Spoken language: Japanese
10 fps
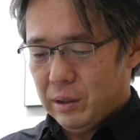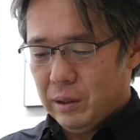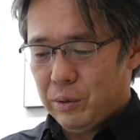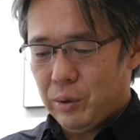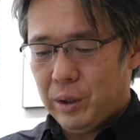で
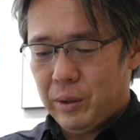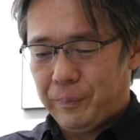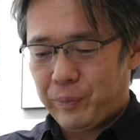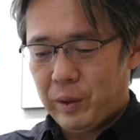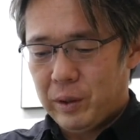これ
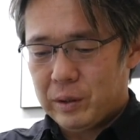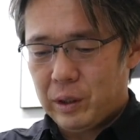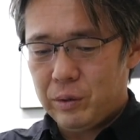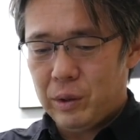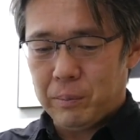
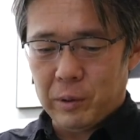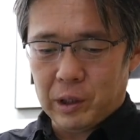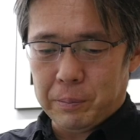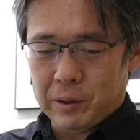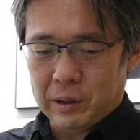昨がま
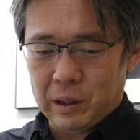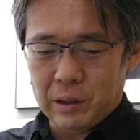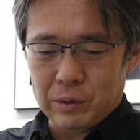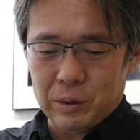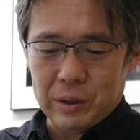たパンでてん
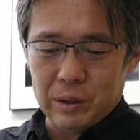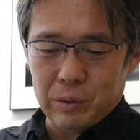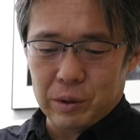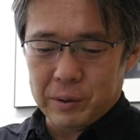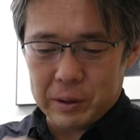だそれっていう
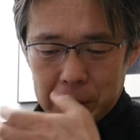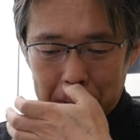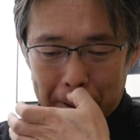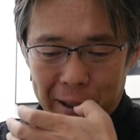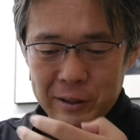言葉ですけ
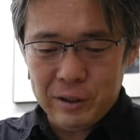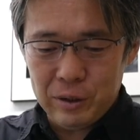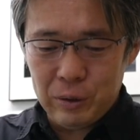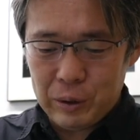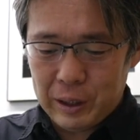どアイヌ
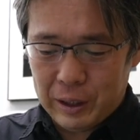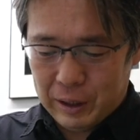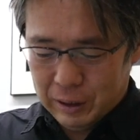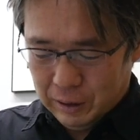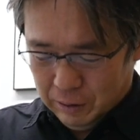語で
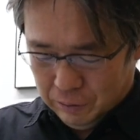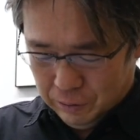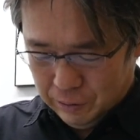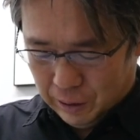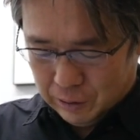
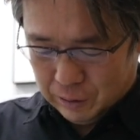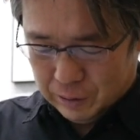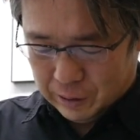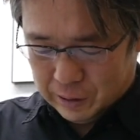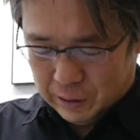冬が来る
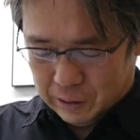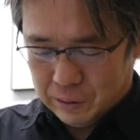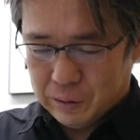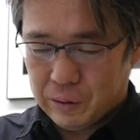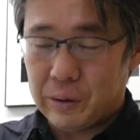夏が来
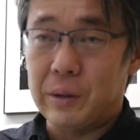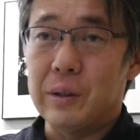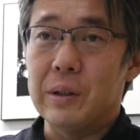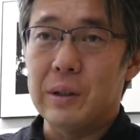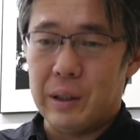るとい
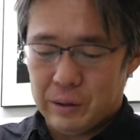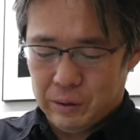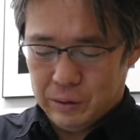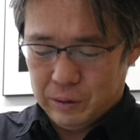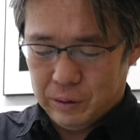うあ
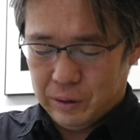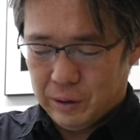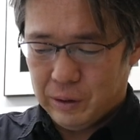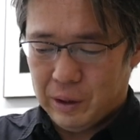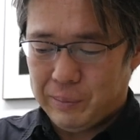のそれぞれ
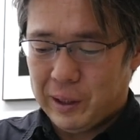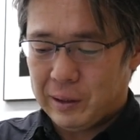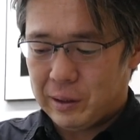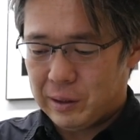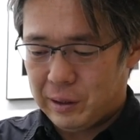の意味なん
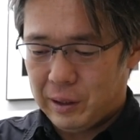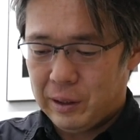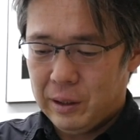ですね。